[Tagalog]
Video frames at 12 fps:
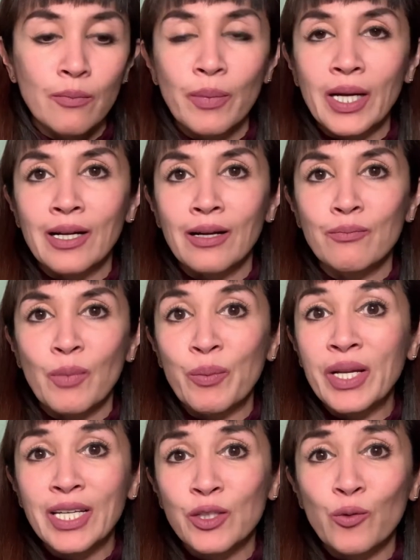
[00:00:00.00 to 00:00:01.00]
parang
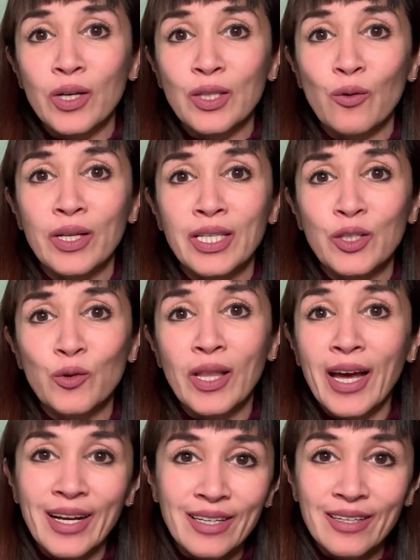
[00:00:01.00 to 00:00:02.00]
mabigat yung katawan ninyo
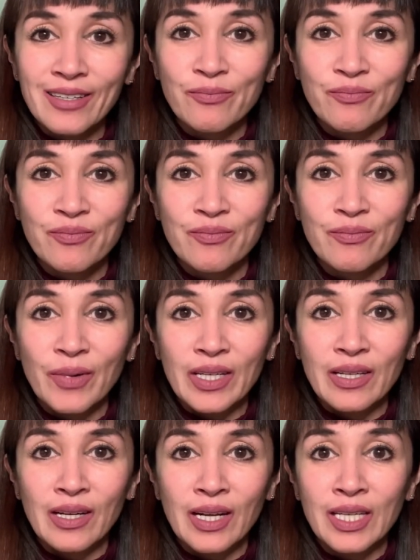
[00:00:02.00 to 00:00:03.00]
lagi,
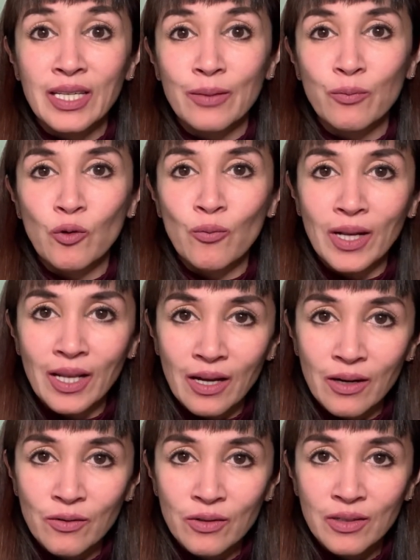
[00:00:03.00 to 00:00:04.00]
parang ang hirap
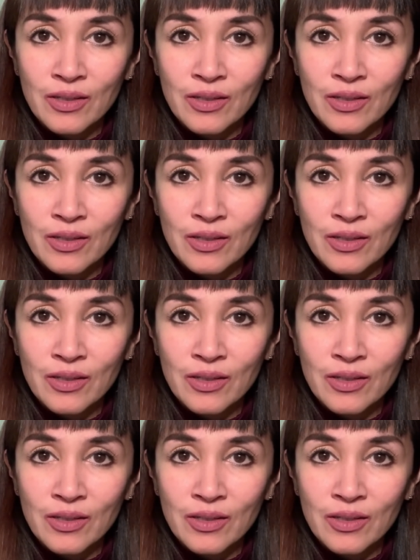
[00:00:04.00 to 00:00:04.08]
gumalaw.